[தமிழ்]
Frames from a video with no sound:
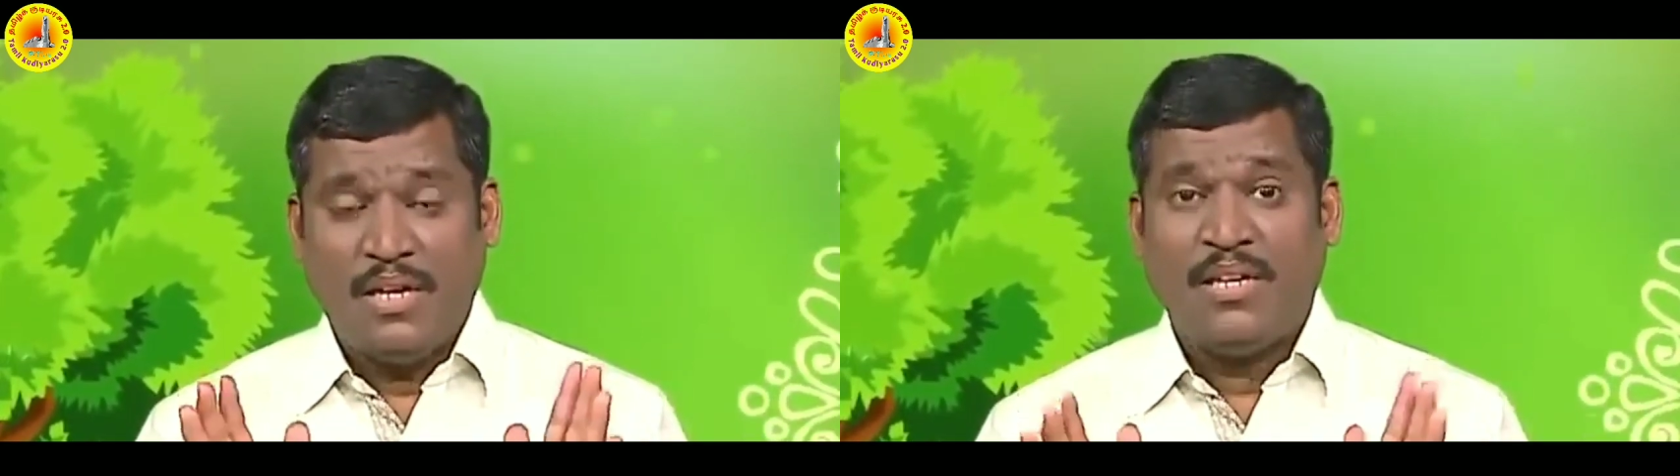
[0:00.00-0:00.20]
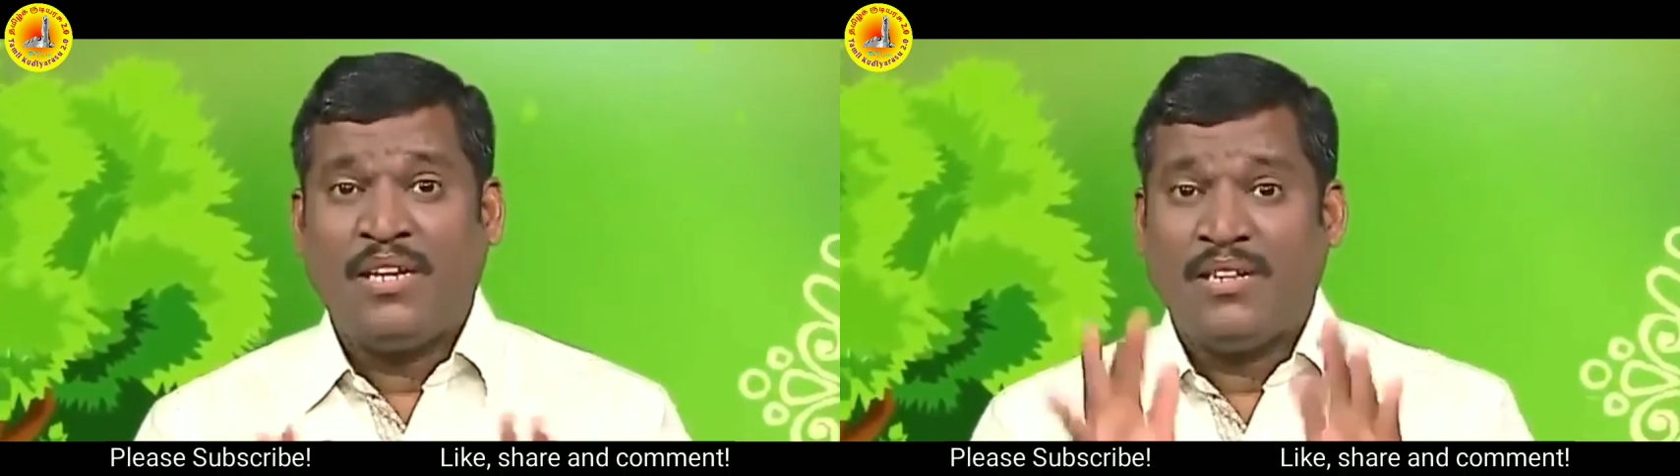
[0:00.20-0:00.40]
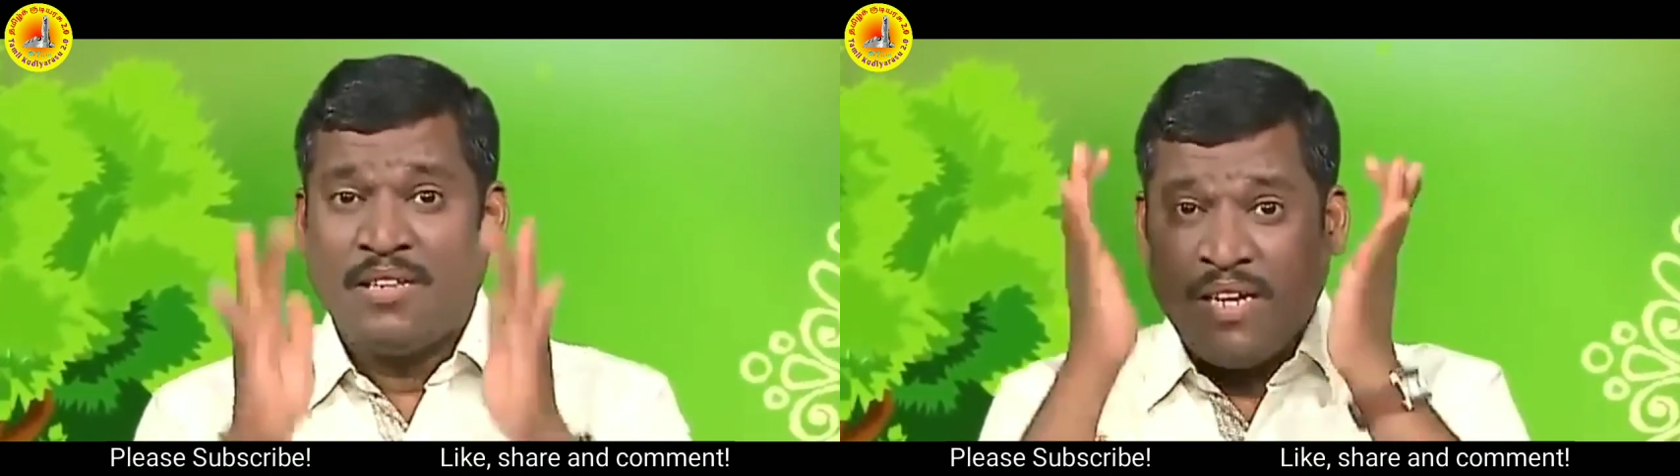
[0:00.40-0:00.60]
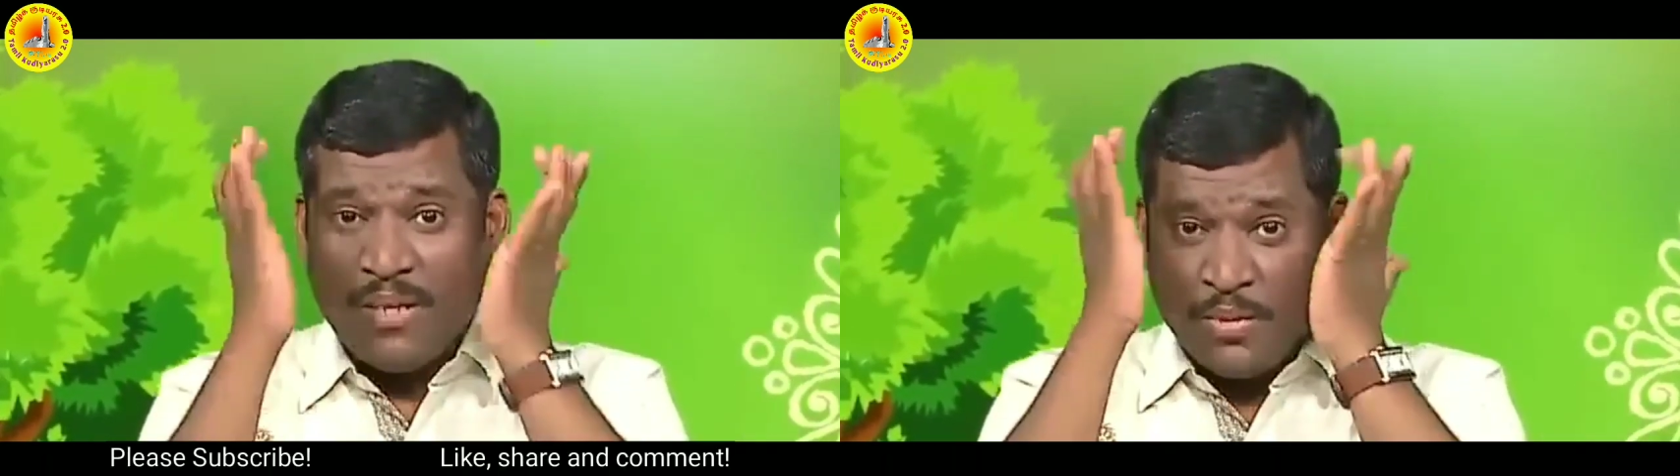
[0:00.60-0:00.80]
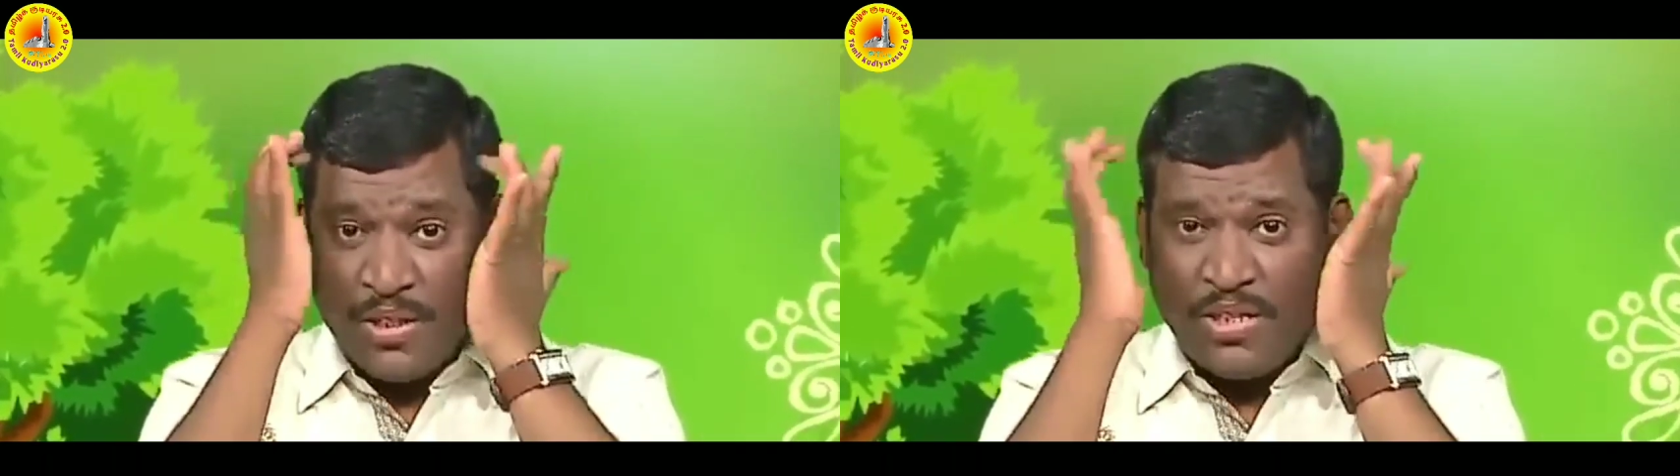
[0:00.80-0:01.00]
எது நடந்தால்
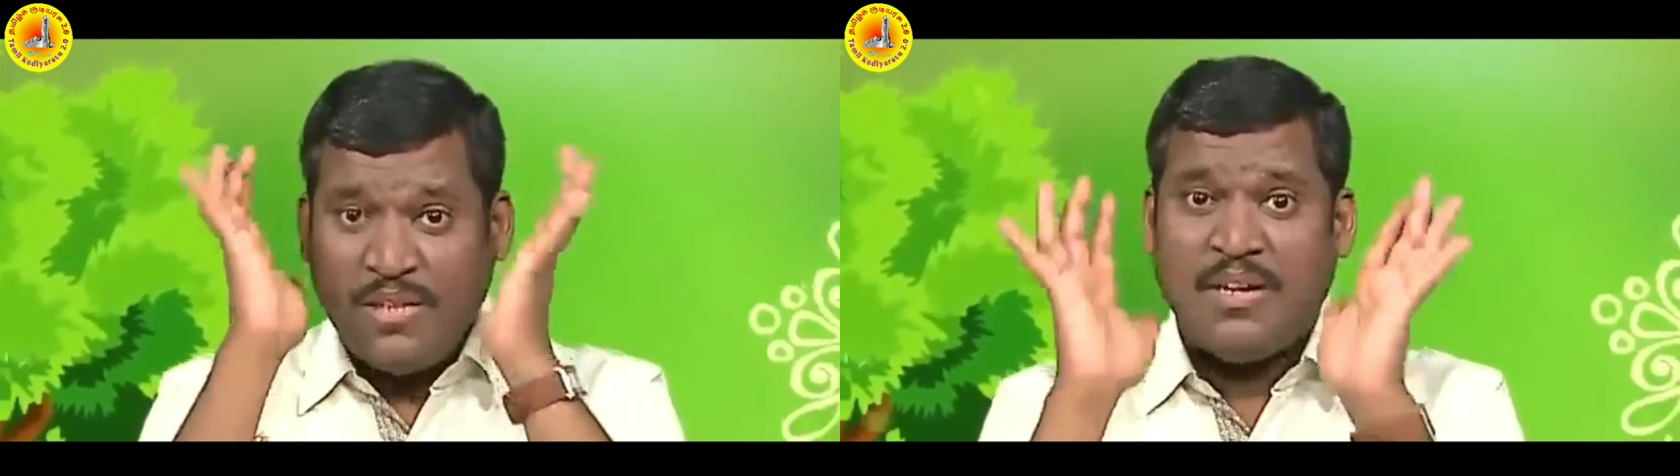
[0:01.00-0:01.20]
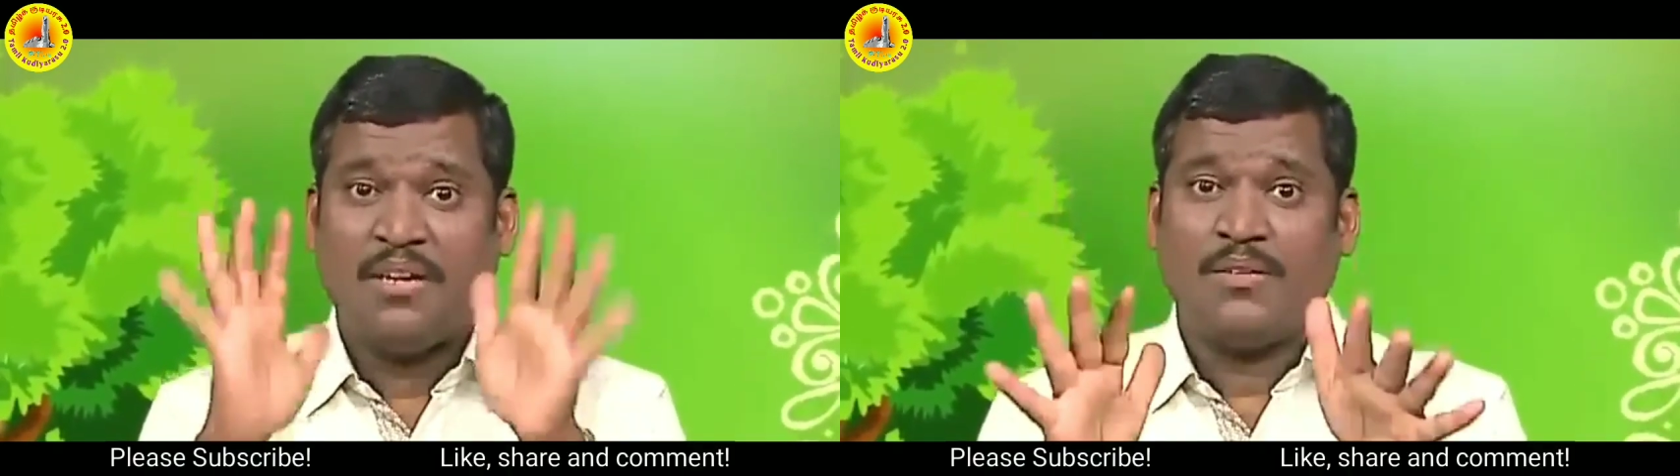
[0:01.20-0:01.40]
என் புத்தி தெளிவாக